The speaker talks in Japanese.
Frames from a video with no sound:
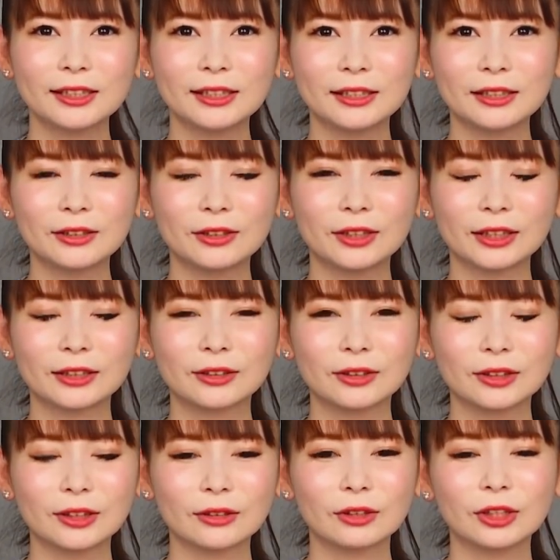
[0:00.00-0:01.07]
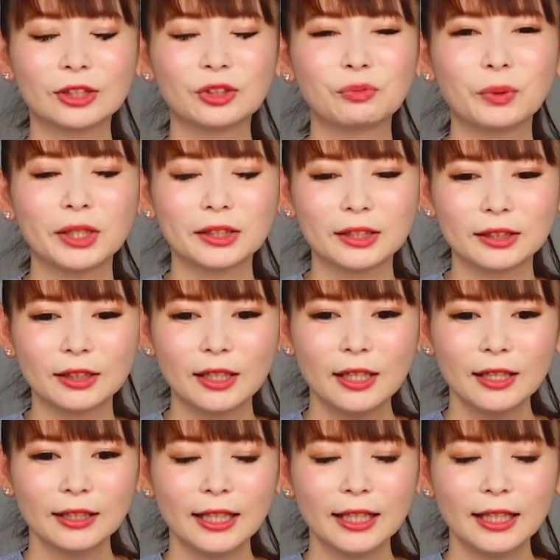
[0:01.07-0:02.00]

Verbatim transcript: シンジくんが作ってるのにインスパイアされて、